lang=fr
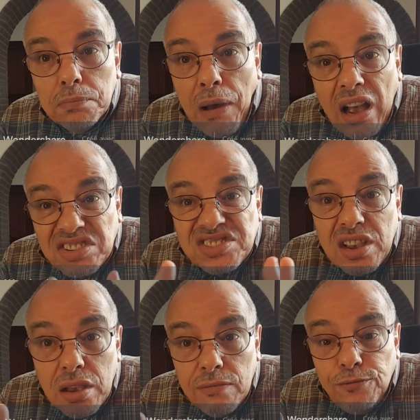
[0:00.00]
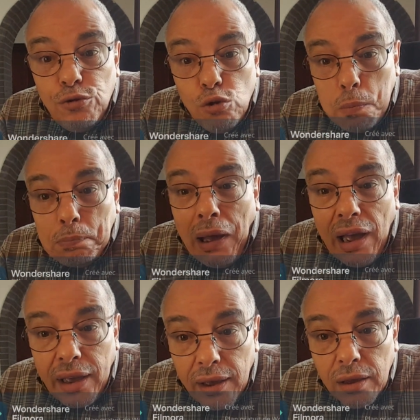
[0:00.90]
par ces vieux
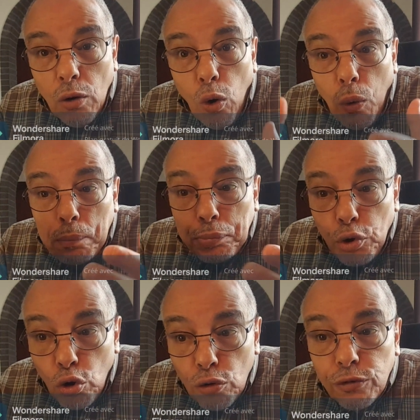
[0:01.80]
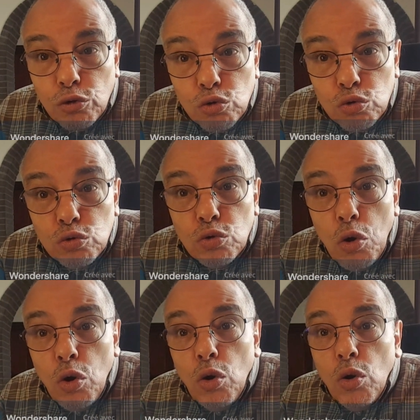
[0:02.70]
parrains en pieuvre d'une
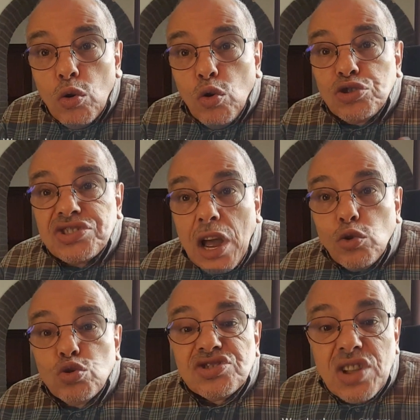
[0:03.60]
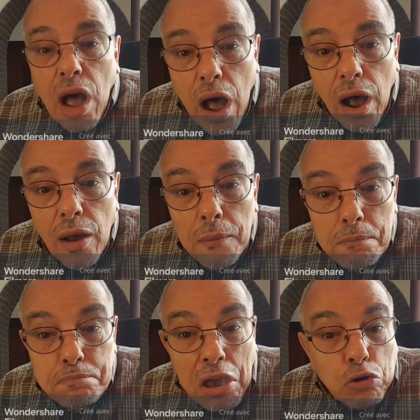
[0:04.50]
Costa Nostra
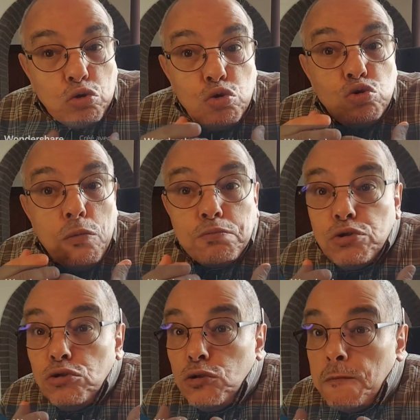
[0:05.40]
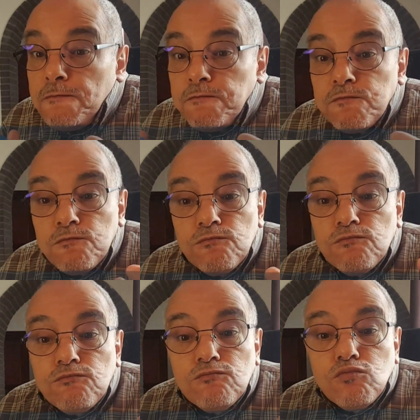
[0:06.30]
perdue depuis
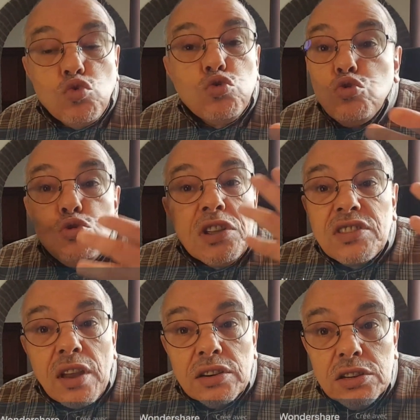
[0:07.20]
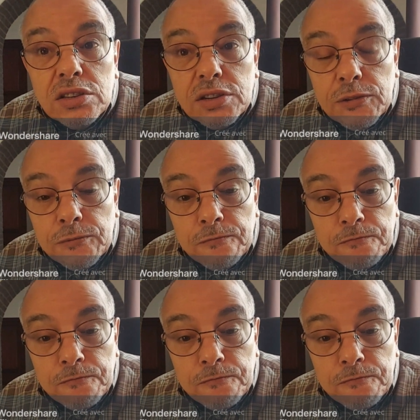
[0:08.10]
toute une éternité.